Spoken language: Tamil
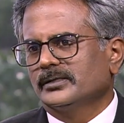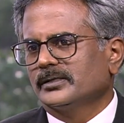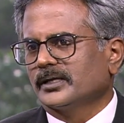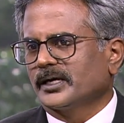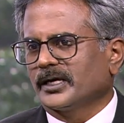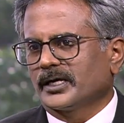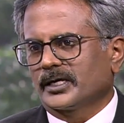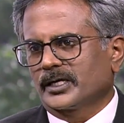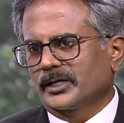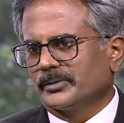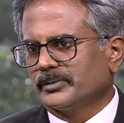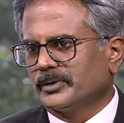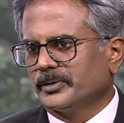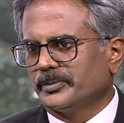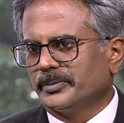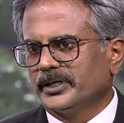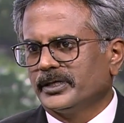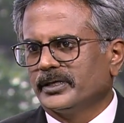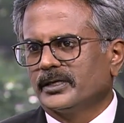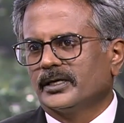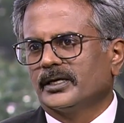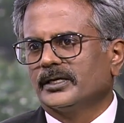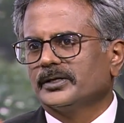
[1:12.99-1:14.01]
தயக்கம்
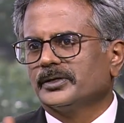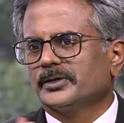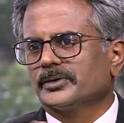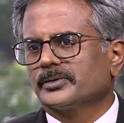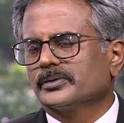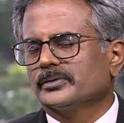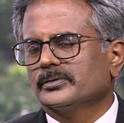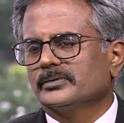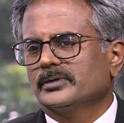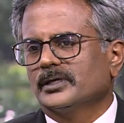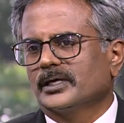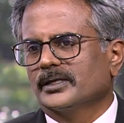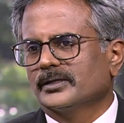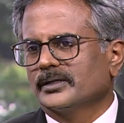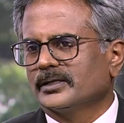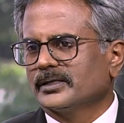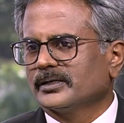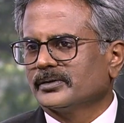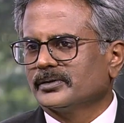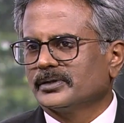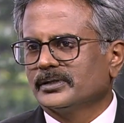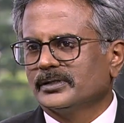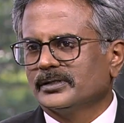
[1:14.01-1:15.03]
எப்படினாலும் இருக்கும் அந்த
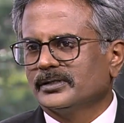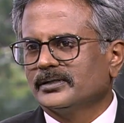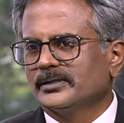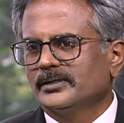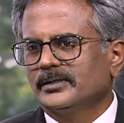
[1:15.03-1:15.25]
வந்து